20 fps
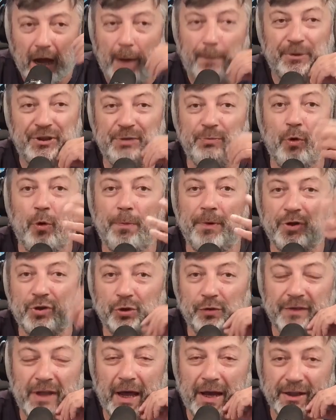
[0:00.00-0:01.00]
А почему он
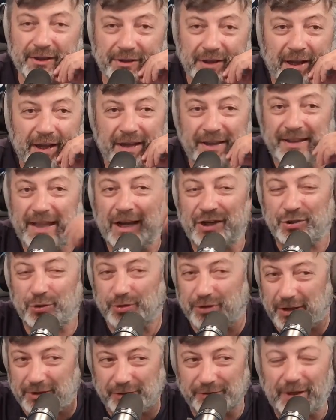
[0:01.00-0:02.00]
пришел в ярость? И дальше он
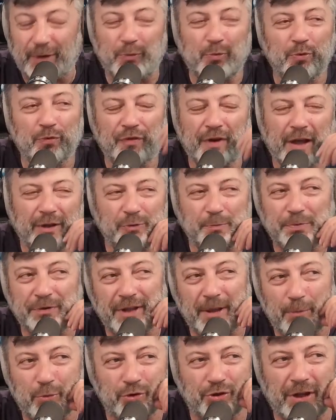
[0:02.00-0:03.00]
сказал такую фразу.
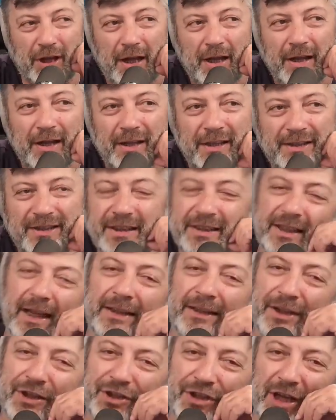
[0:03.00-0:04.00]
Потому что
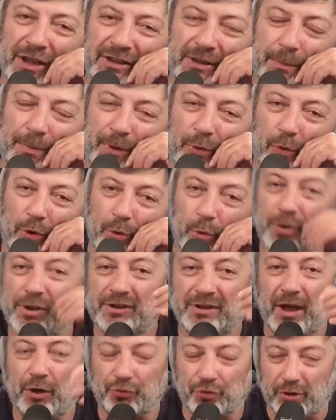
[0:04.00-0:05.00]
диктаторы часто приходят. Он не
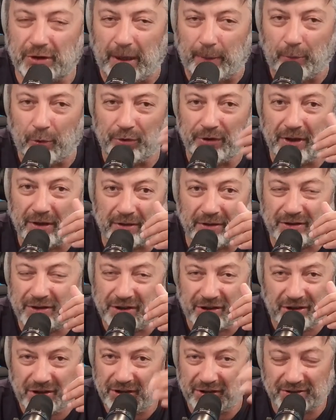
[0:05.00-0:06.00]
знал, что там, он, он э,
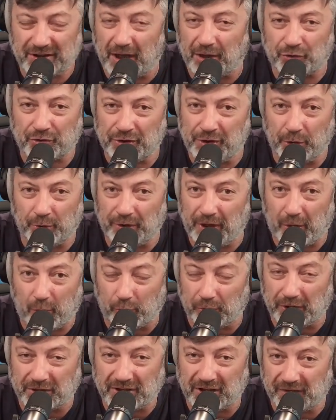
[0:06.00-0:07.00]
не знал, где он
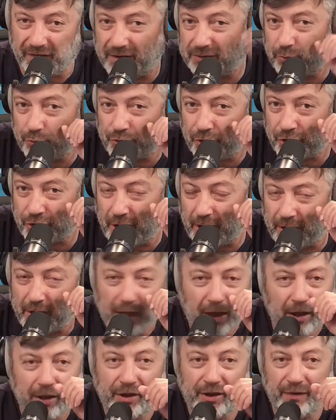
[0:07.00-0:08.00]
находится. Это воздушный шар,
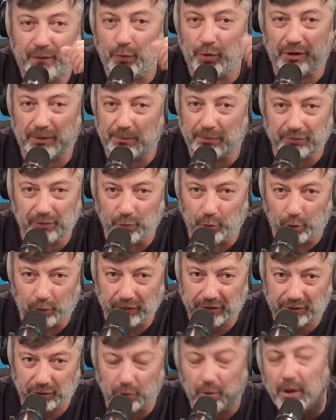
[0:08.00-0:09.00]
и для него это было
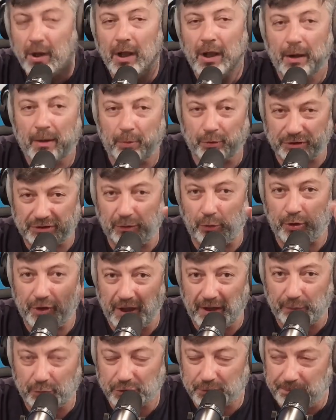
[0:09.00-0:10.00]
новостью. После того, как
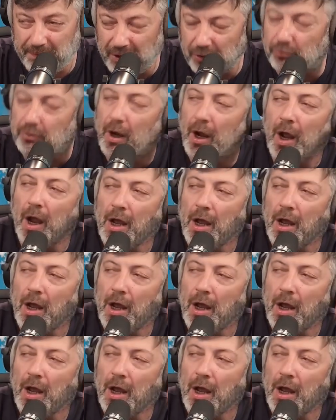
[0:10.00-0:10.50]
я его сбил.